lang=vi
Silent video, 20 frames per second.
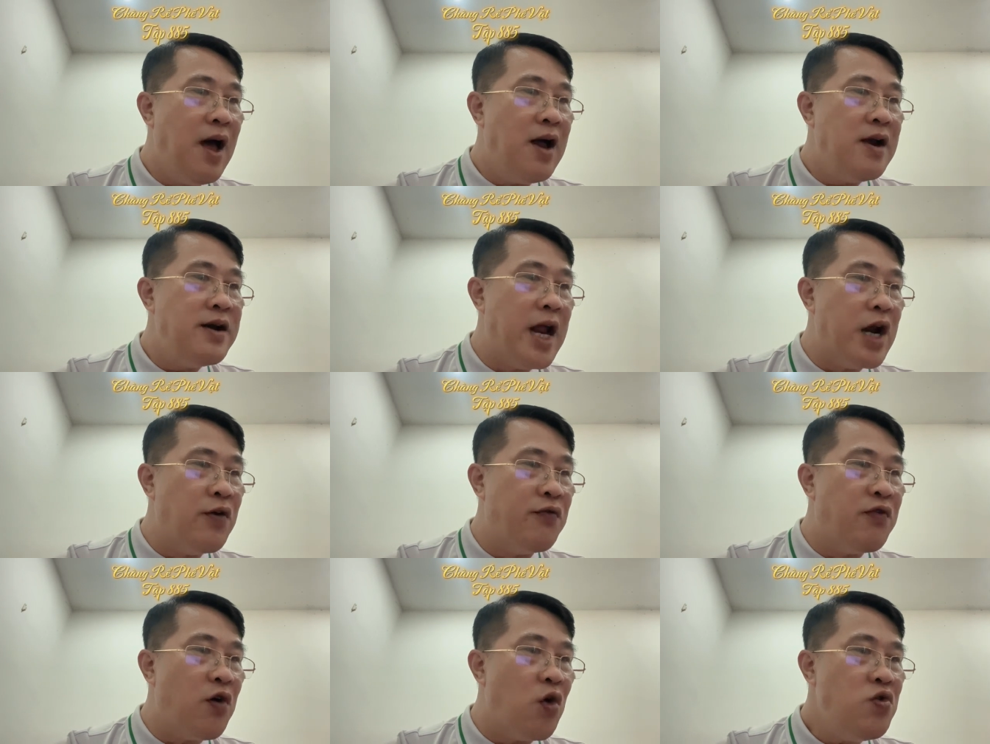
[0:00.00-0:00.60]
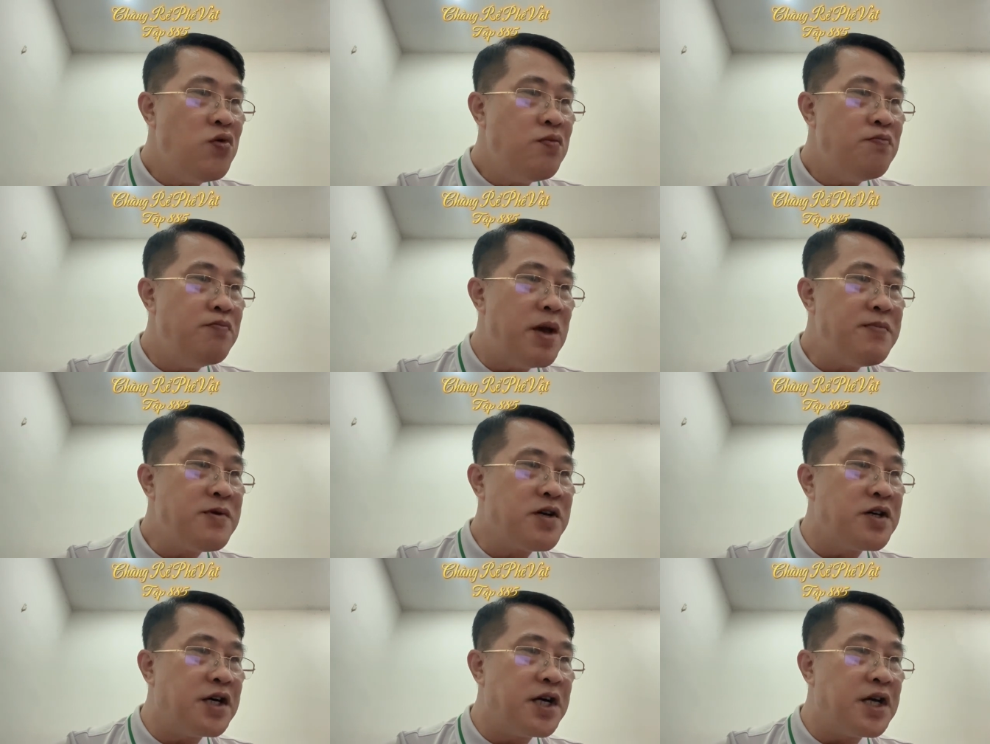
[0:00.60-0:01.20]
Nên ông Vũ mỉm
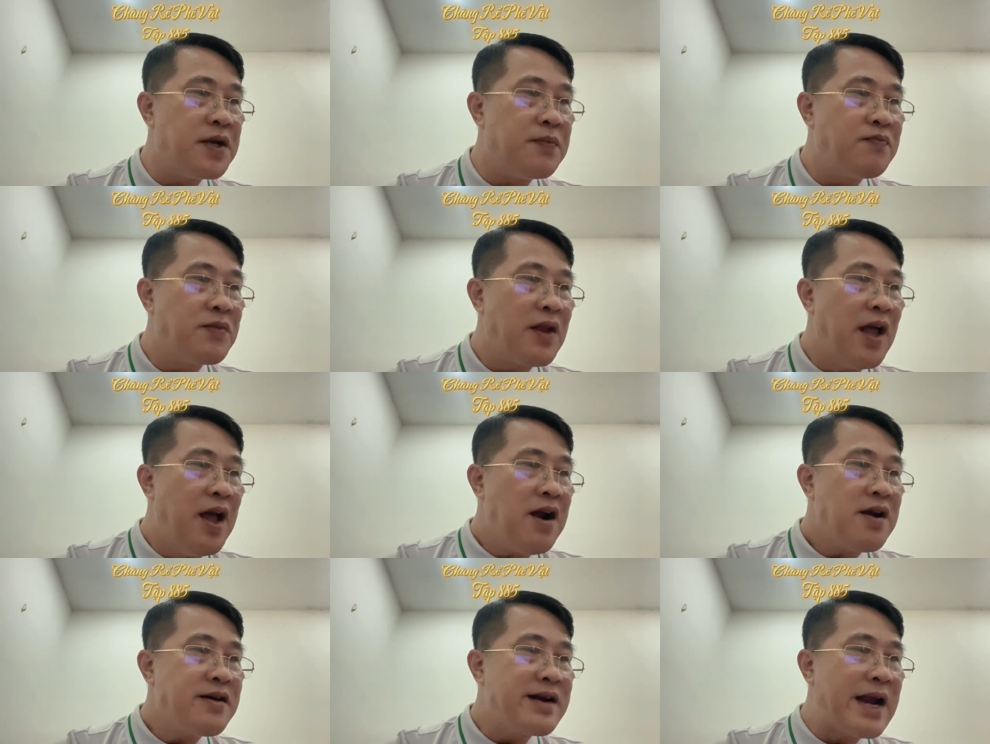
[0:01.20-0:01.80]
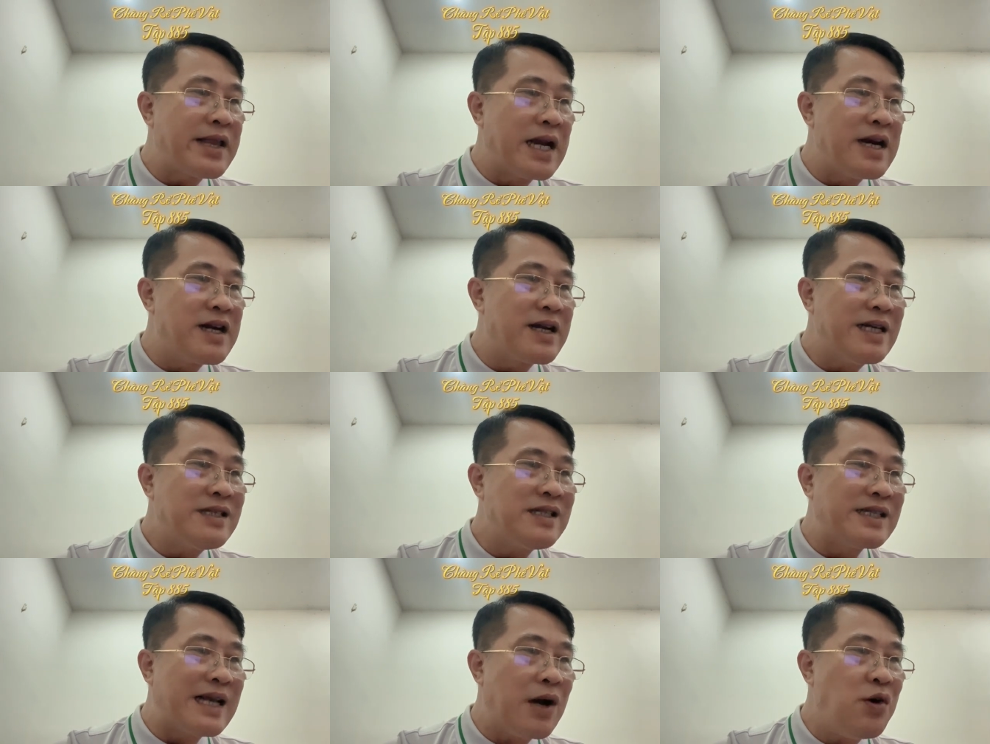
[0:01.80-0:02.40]
cười. Đại thằng
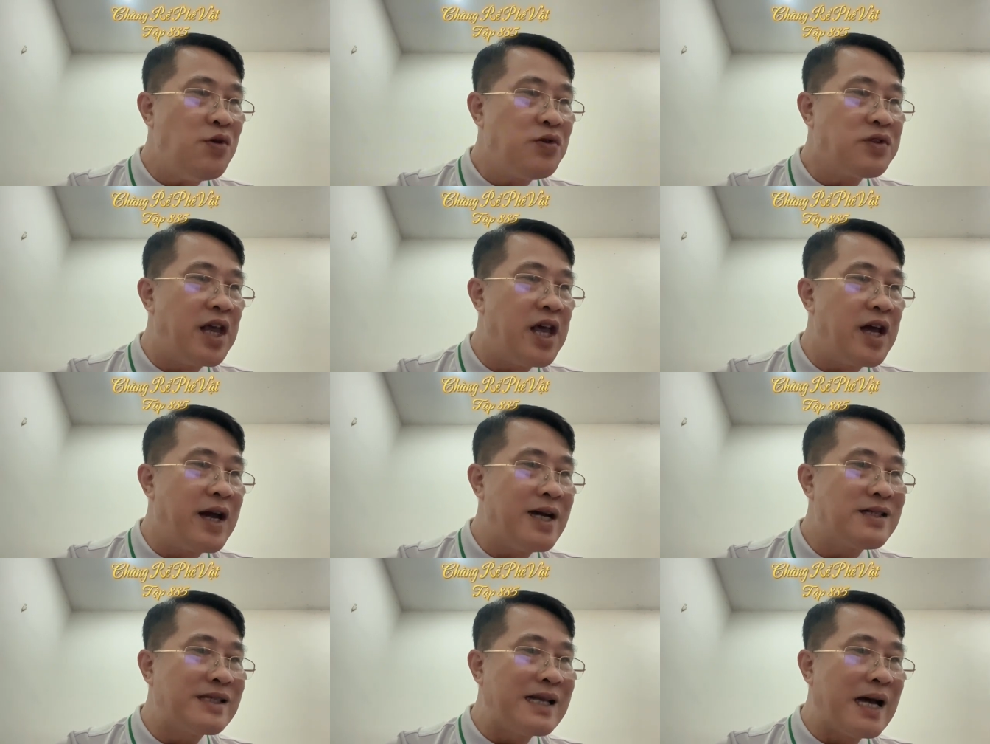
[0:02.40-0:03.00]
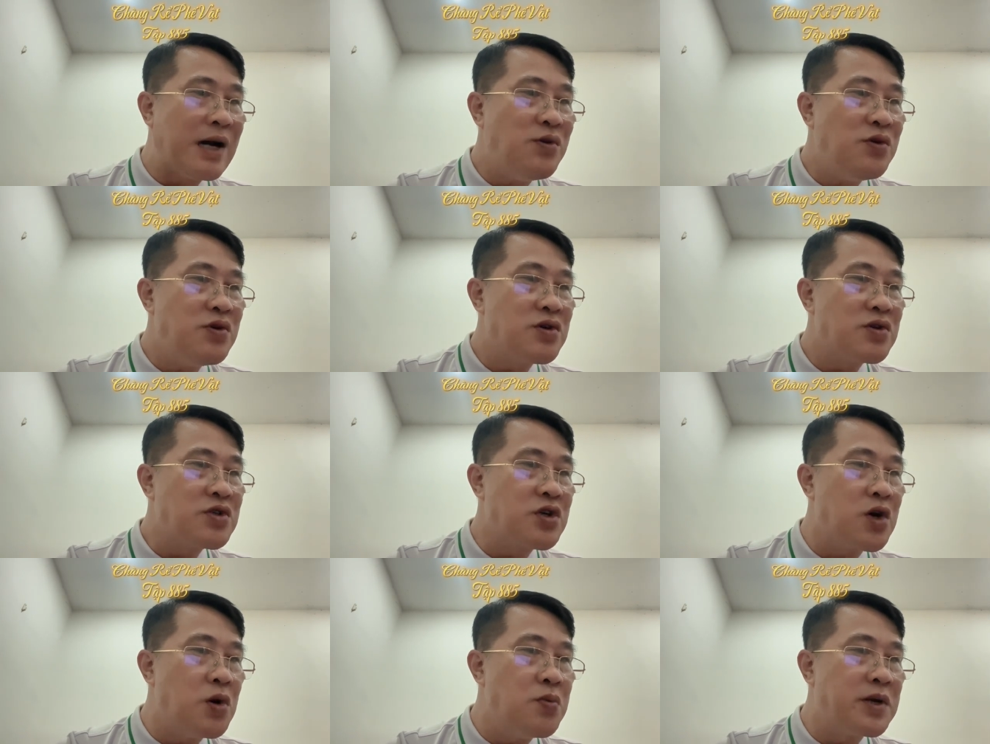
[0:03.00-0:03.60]
khách sáo thì khách sáo,
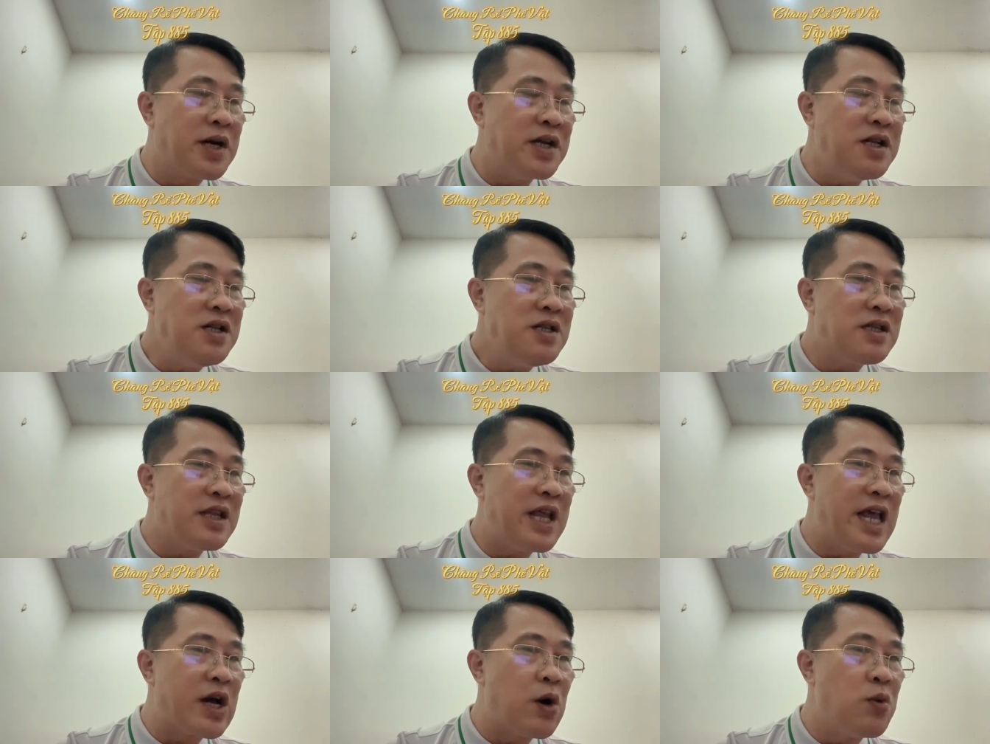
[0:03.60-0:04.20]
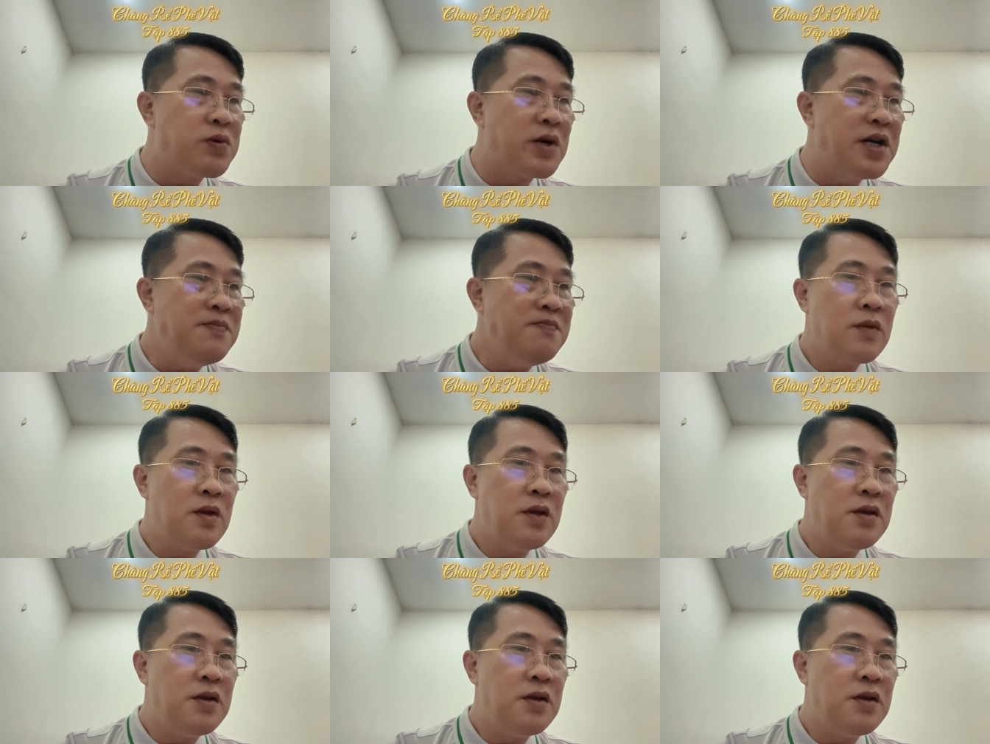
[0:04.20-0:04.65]
công kính thì công kính.